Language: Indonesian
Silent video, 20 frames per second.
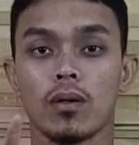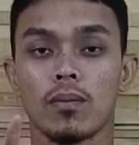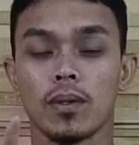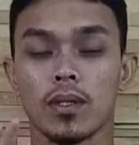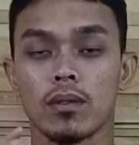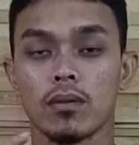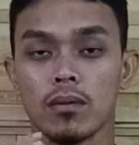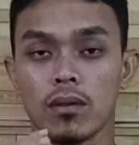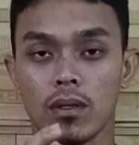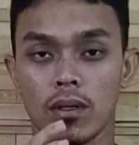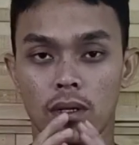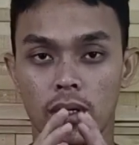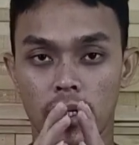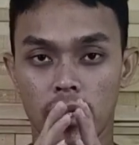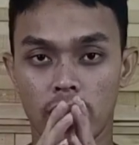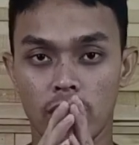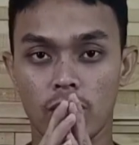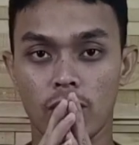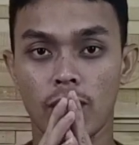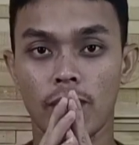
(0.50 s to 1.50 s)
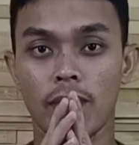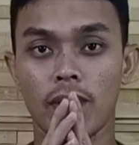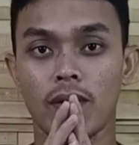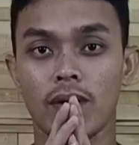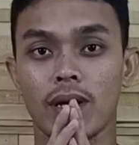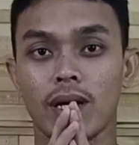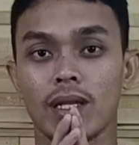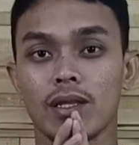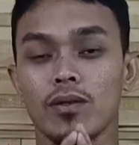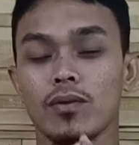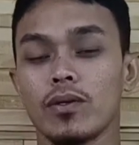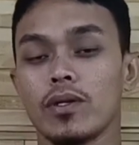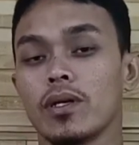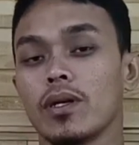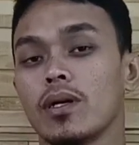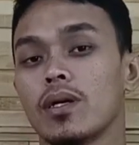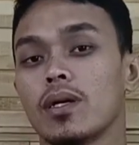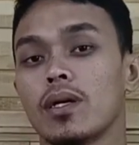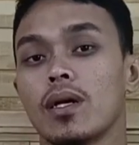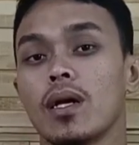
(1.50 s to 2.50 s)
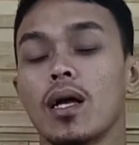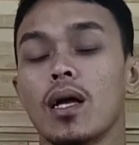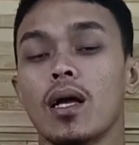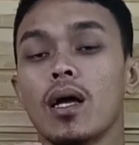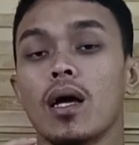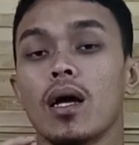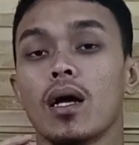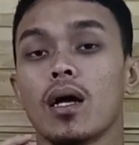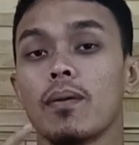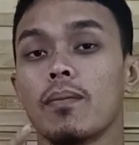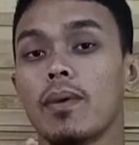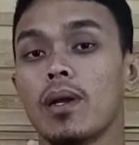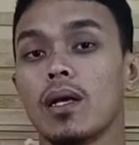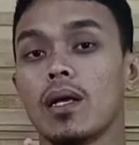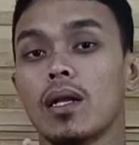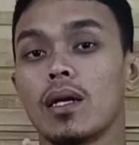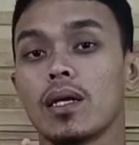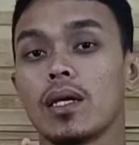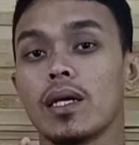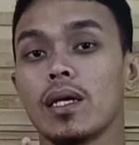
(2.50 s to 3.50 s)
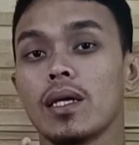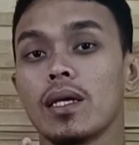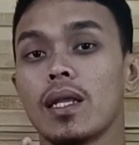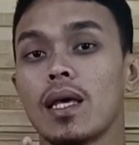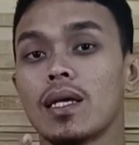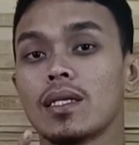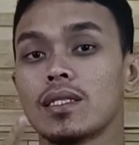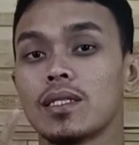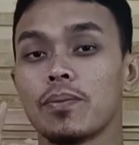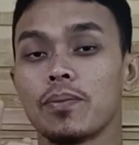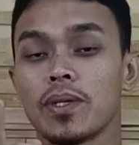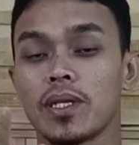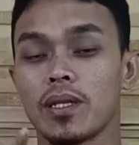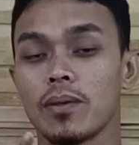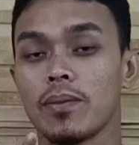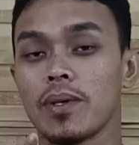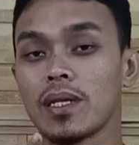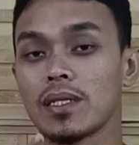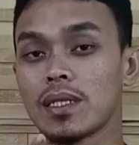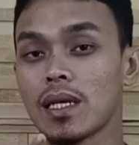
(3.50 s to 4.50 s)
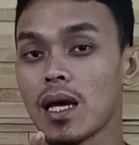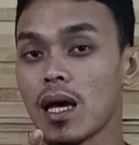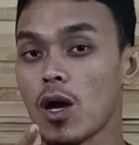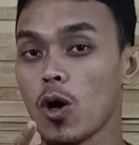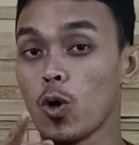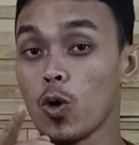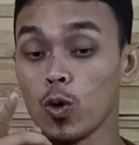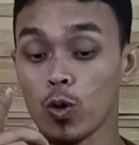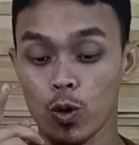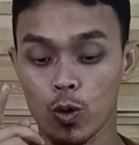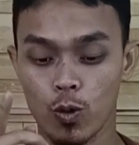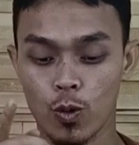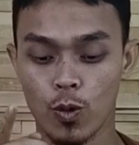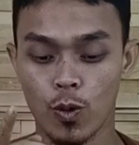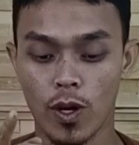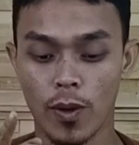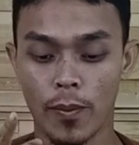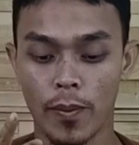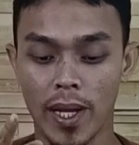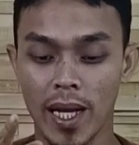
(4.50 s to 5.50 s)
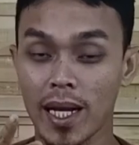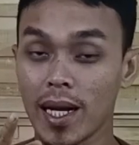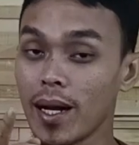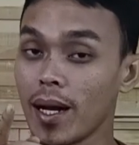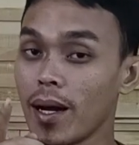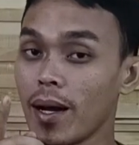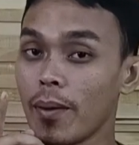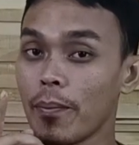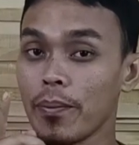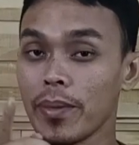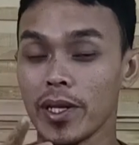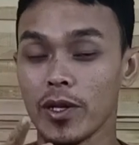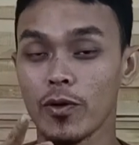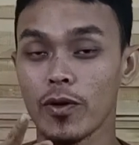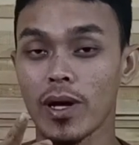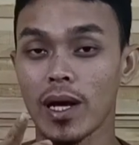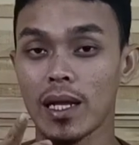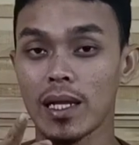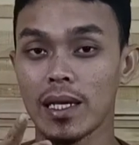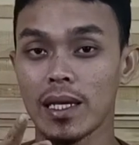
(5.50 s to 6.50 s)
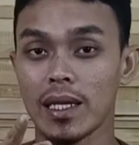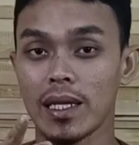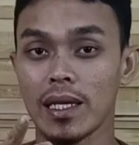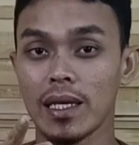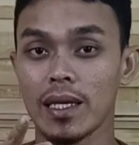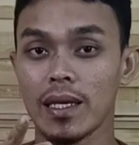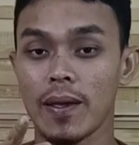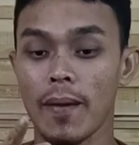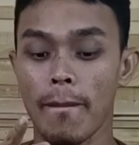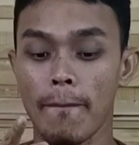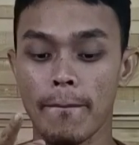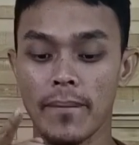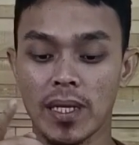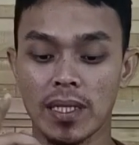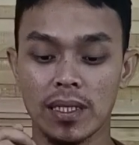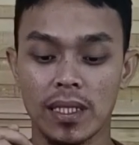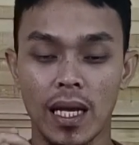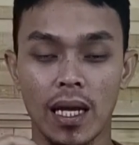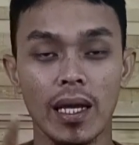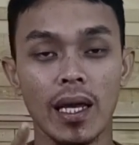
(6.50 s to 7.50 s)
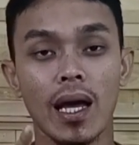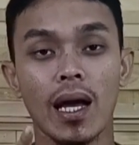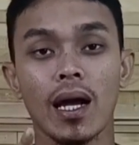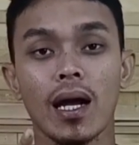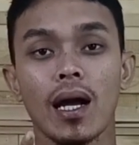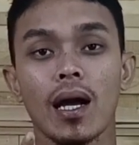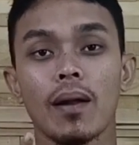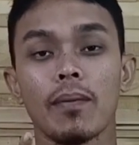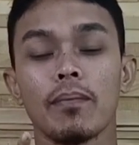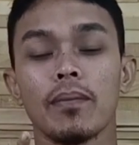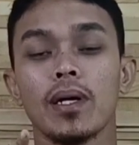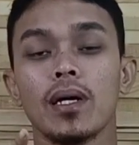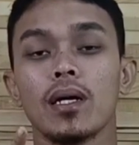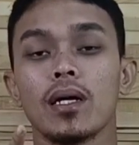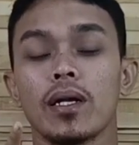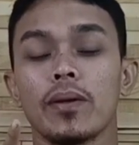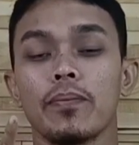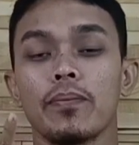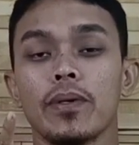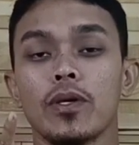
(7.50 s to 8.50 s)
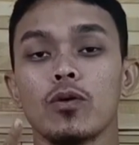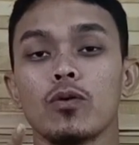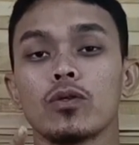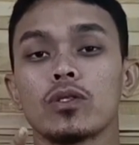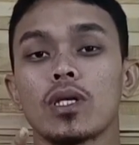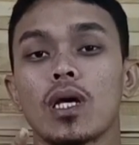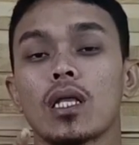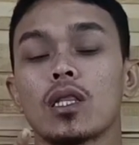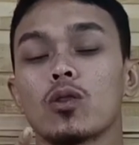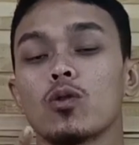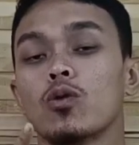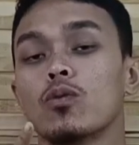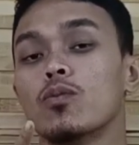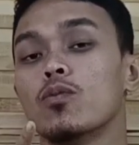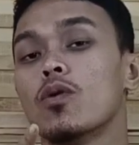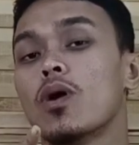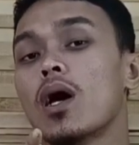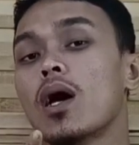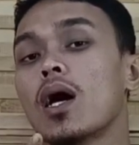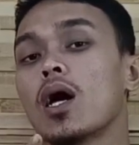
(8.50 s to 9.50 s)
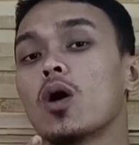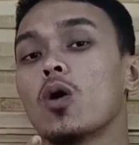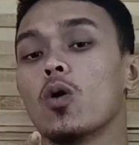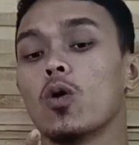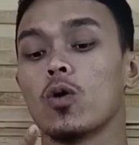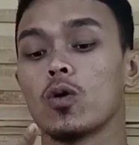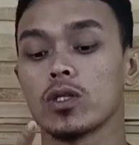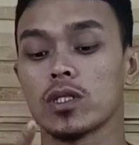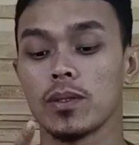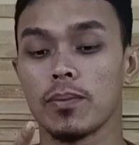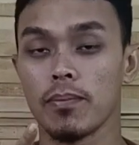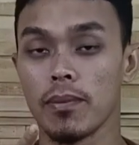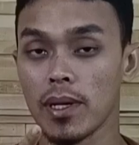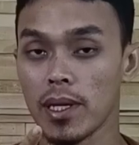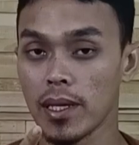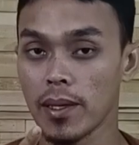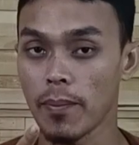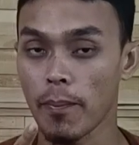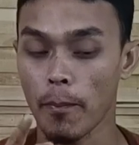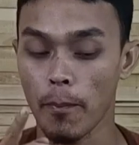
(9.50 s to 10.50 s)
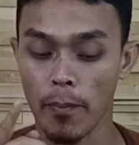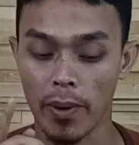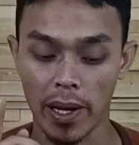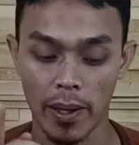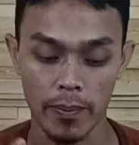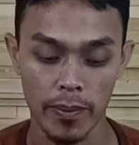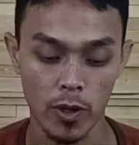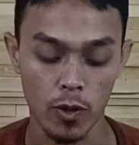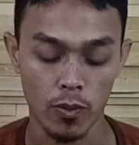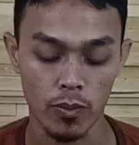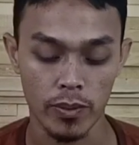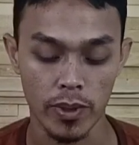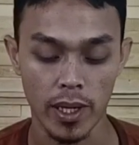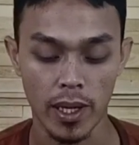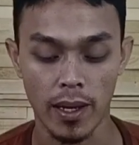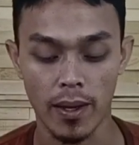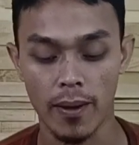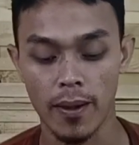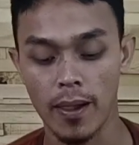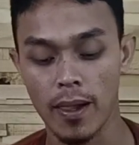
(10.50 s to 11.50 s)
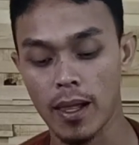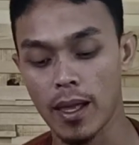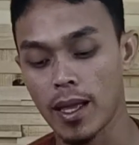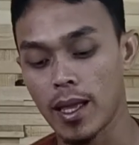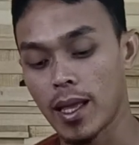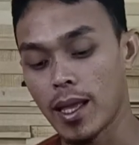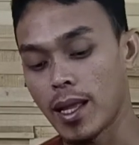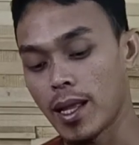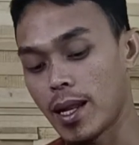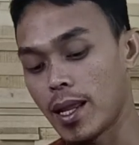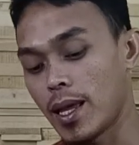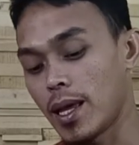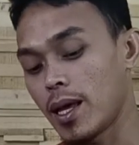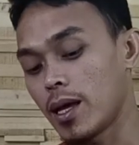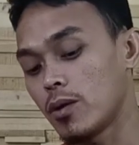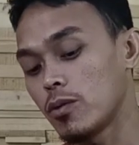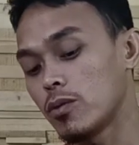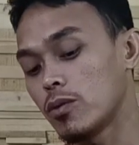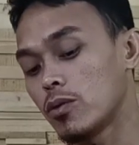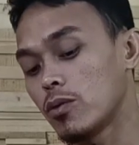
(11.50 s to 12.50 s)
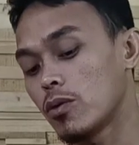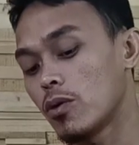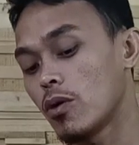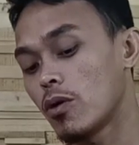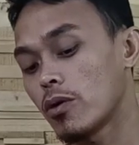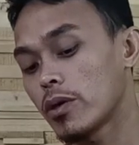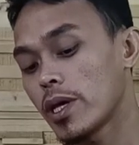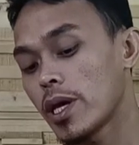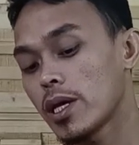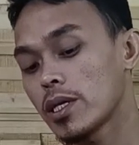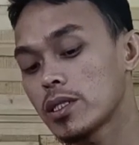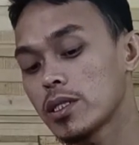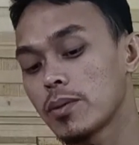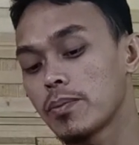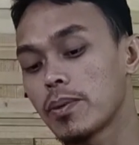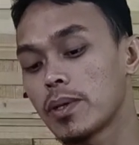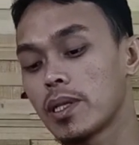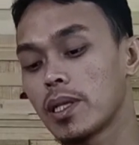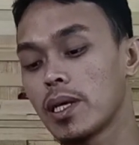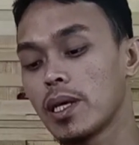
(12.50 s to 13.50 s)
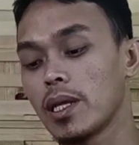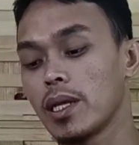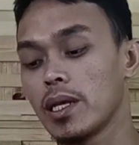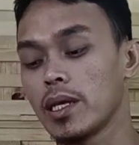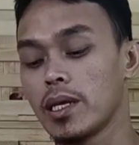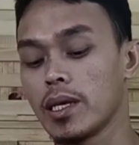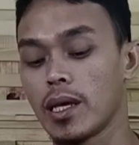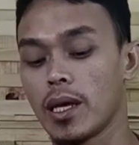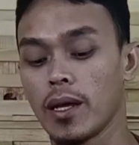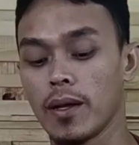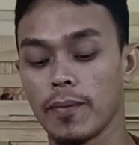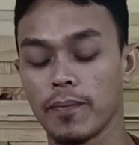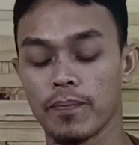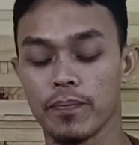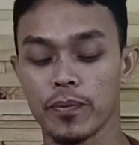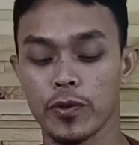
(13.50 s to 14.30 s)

warahmatullahi wabarakatuh ya Kembali lagi dan seperti biasa untuk uh, video kali ini Saya akan mereview satu buah golok sembeli premium ya Nah untuk goloknya seperti ini ya